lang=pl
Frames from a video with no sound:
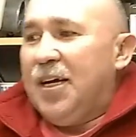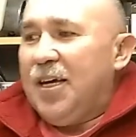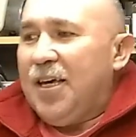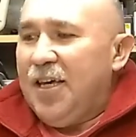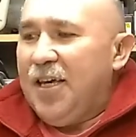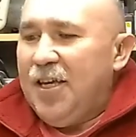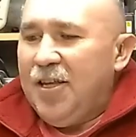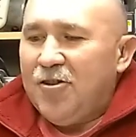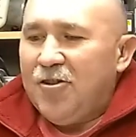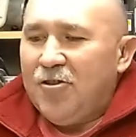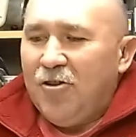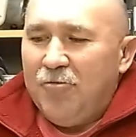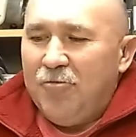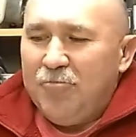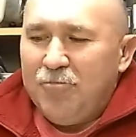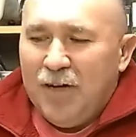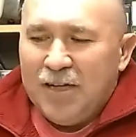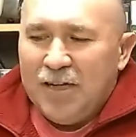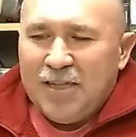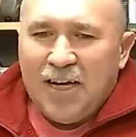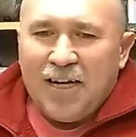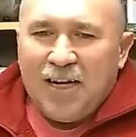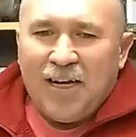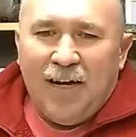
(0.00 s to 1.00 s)
I to
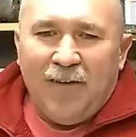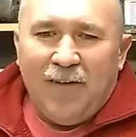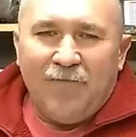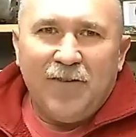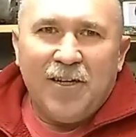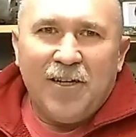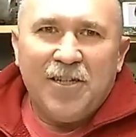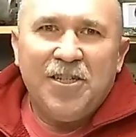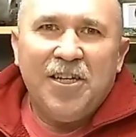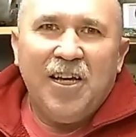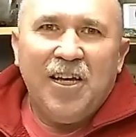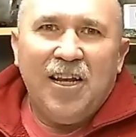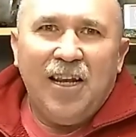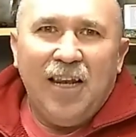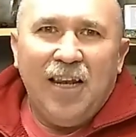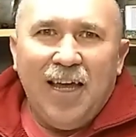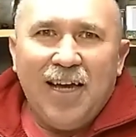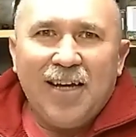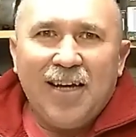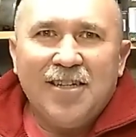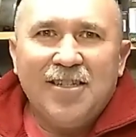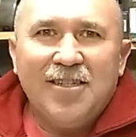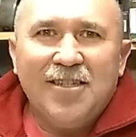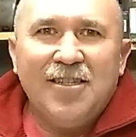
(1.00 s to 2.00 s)
była taka właśnie
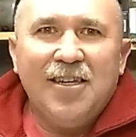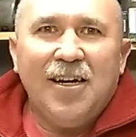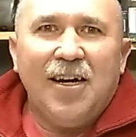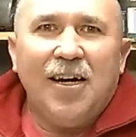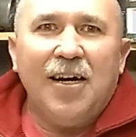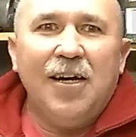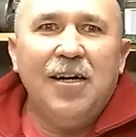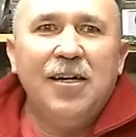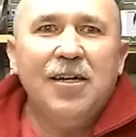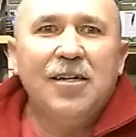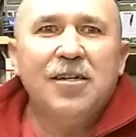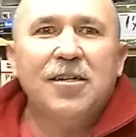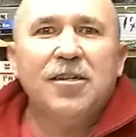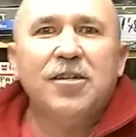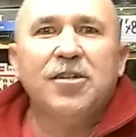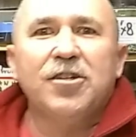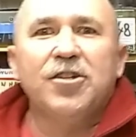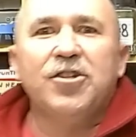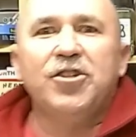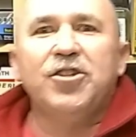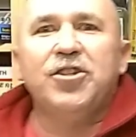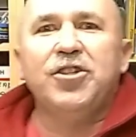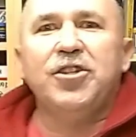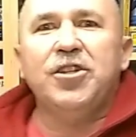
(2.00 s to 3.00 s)
lekcja,
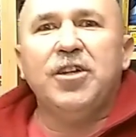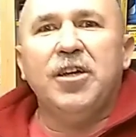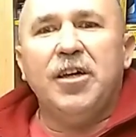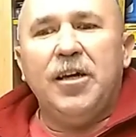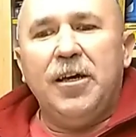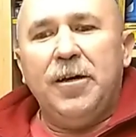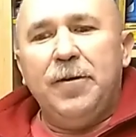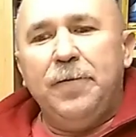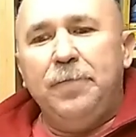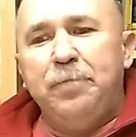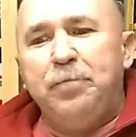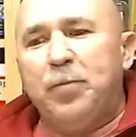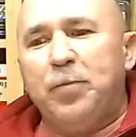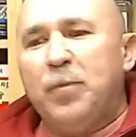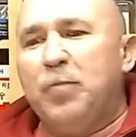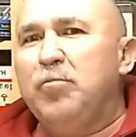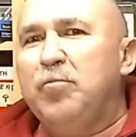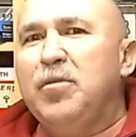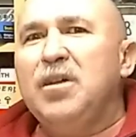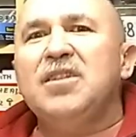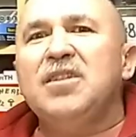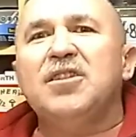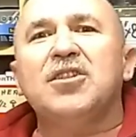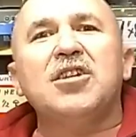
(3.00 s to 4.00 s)
że
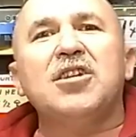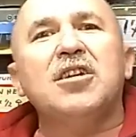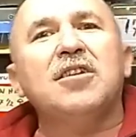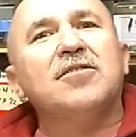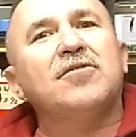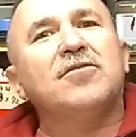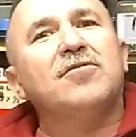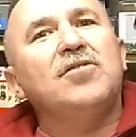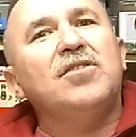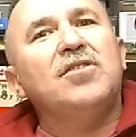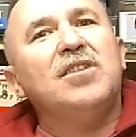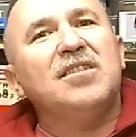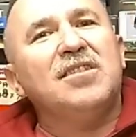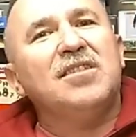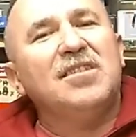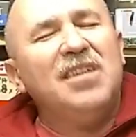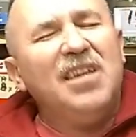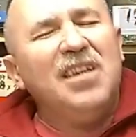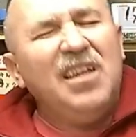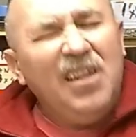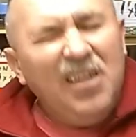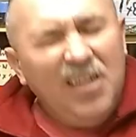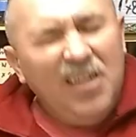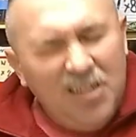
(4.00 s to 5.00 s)
my często nie
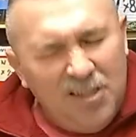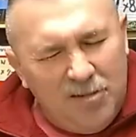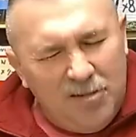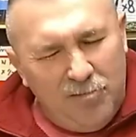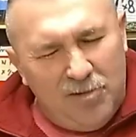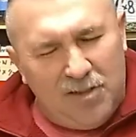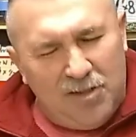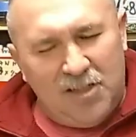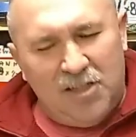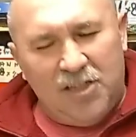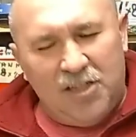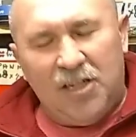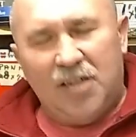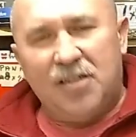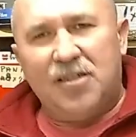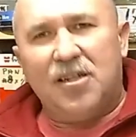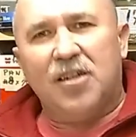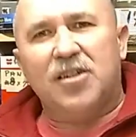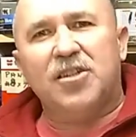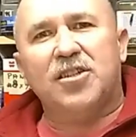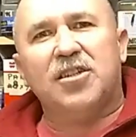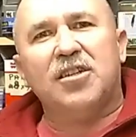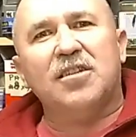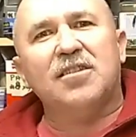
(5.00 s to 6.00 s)
zjedliśmy tych
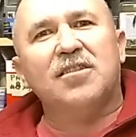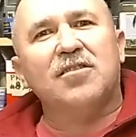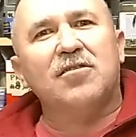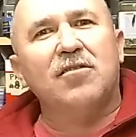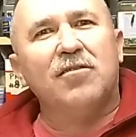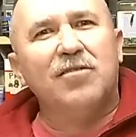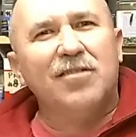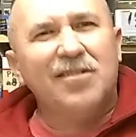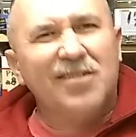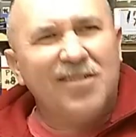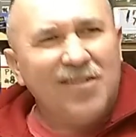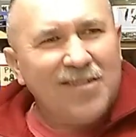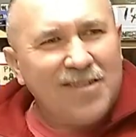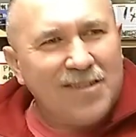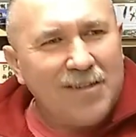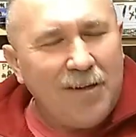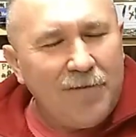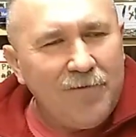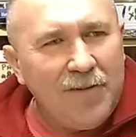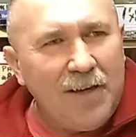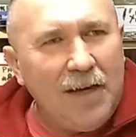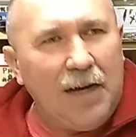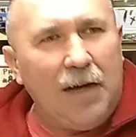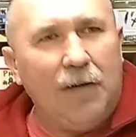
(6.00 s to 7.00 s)
ciastek, często one
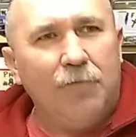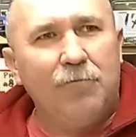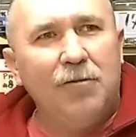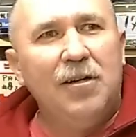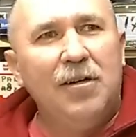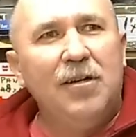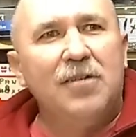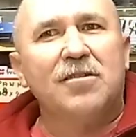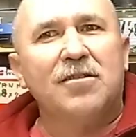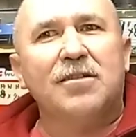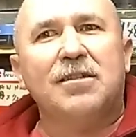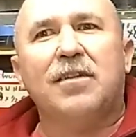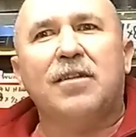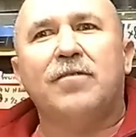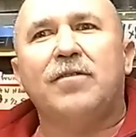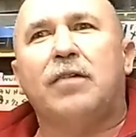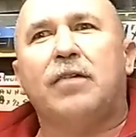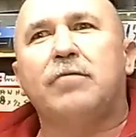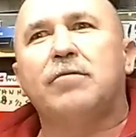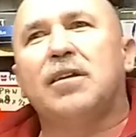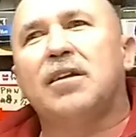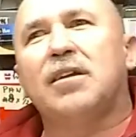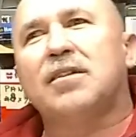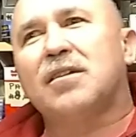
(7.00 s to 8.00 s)
zostawiały,
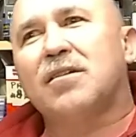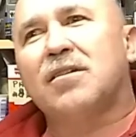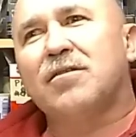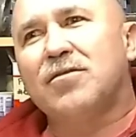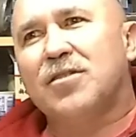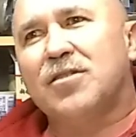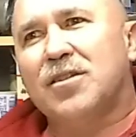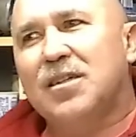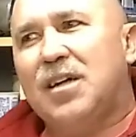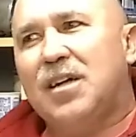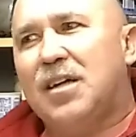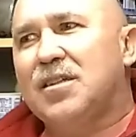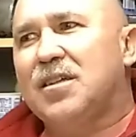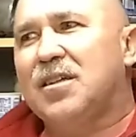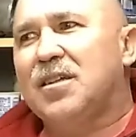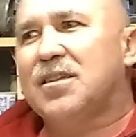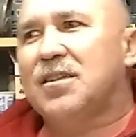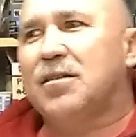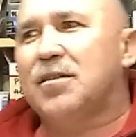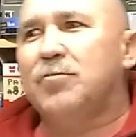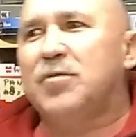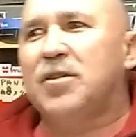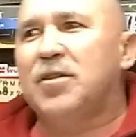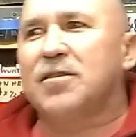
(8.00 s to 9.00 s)
zostawiały, dlatego że ja nie
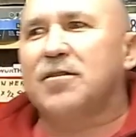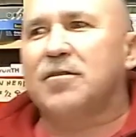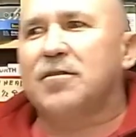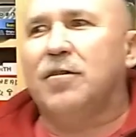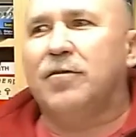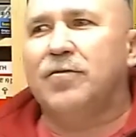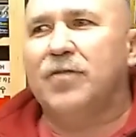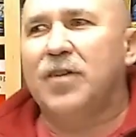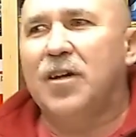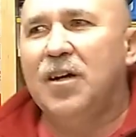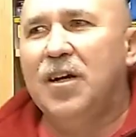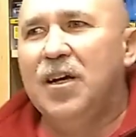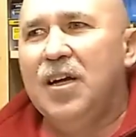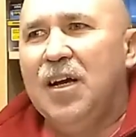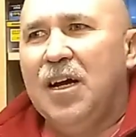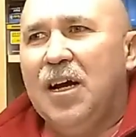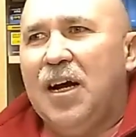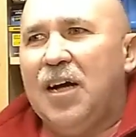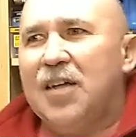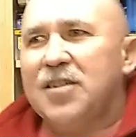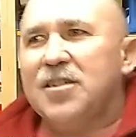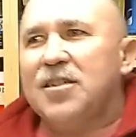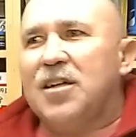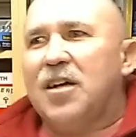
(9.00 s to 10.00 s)
jestem ciastkowy
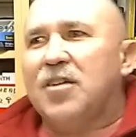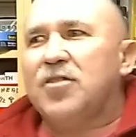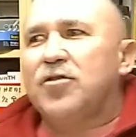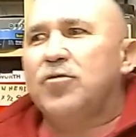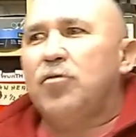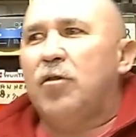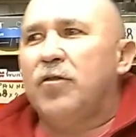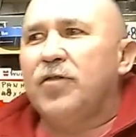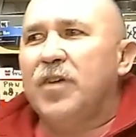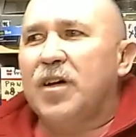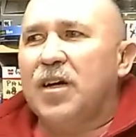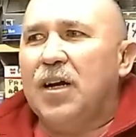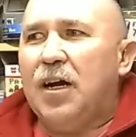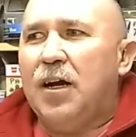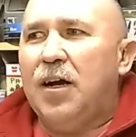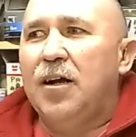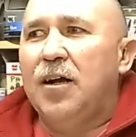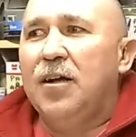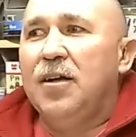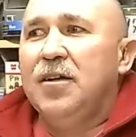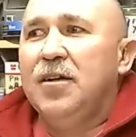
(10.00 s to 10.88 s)
aż tak człowiek, a